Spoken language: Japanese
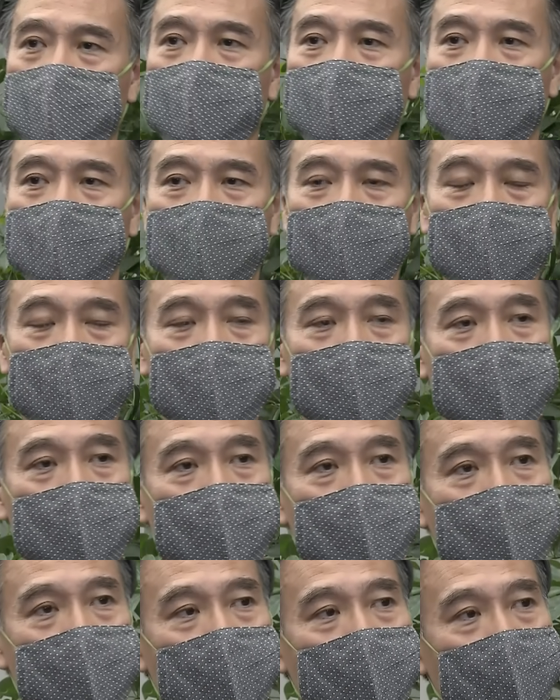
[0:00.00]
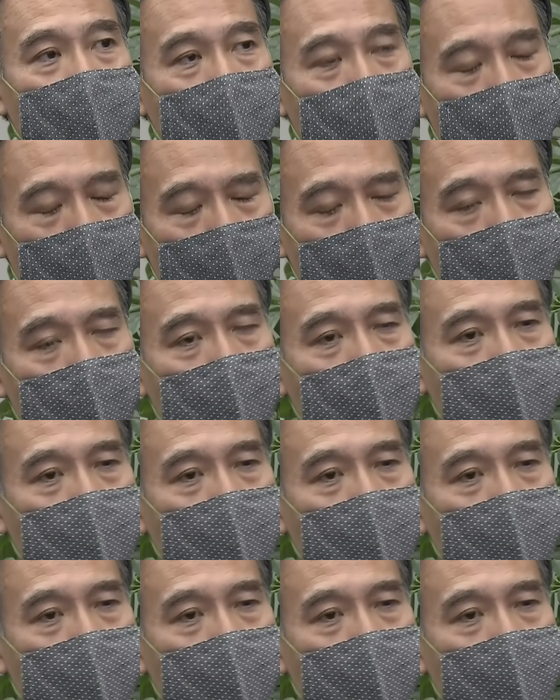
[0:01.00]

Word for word: はい、他にございますか。